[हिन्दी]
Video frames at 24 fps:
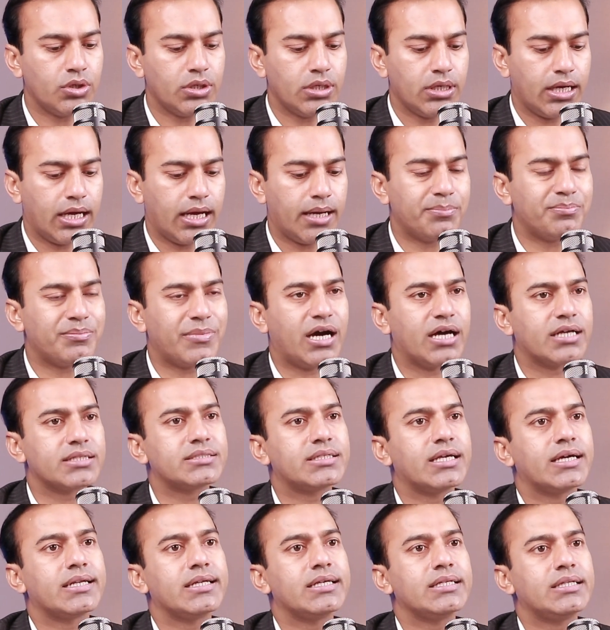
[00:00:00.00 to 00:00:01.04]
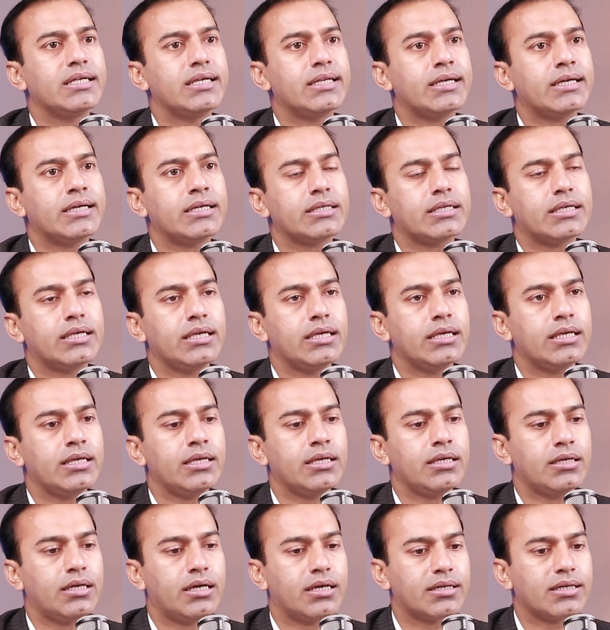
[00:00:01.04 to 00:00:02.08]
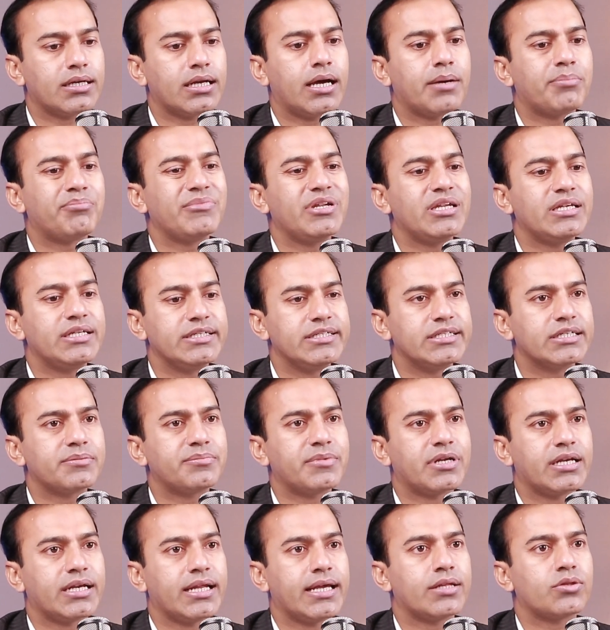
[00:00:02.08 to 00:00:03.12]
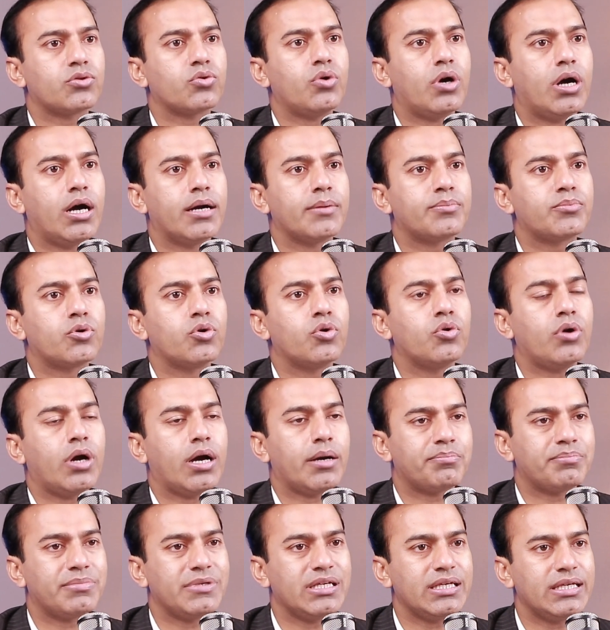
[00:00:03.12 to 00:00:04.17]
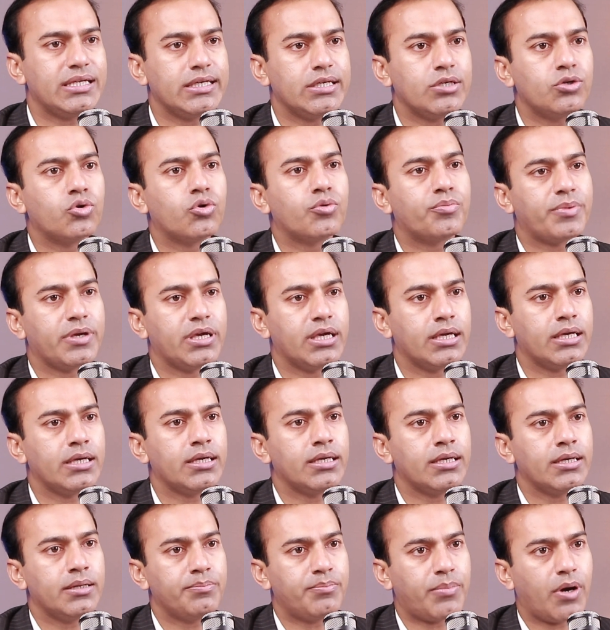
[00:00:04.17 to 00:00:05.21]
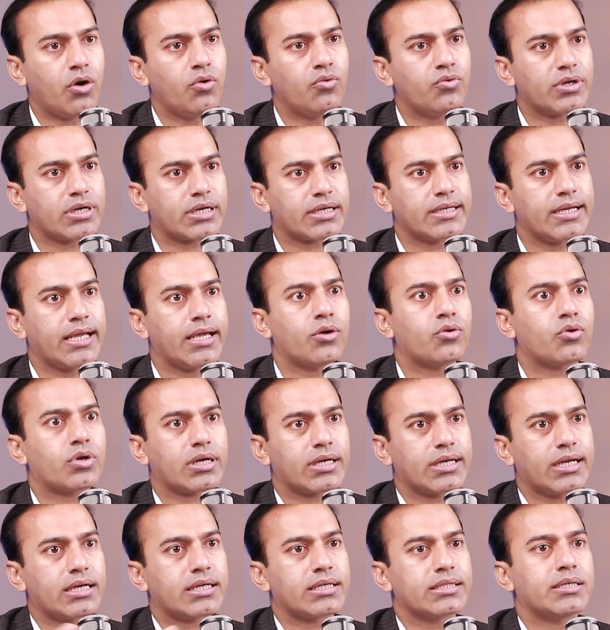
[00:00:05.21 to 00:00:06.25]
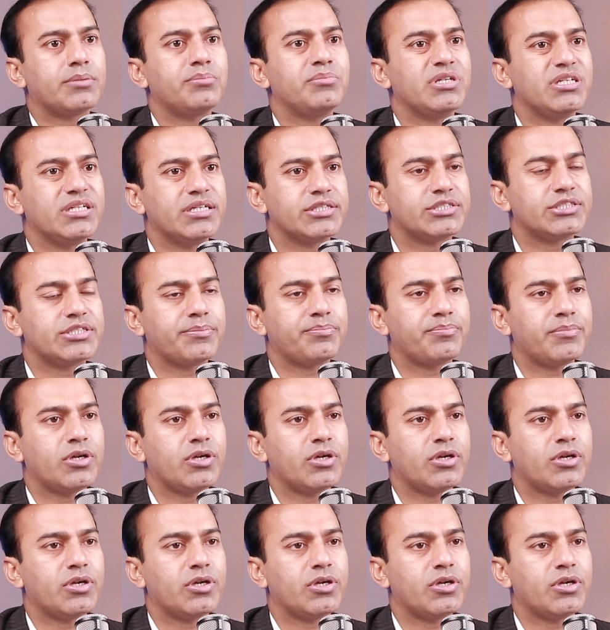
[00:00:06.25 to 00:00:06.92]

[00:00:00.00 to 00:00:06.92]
हम बात कर रहे थे ना कि अगर आपने लीडर बनना है तो आपको अपनी ईगो पे पाँव रखना है और अगला कदम लीडरशिप पे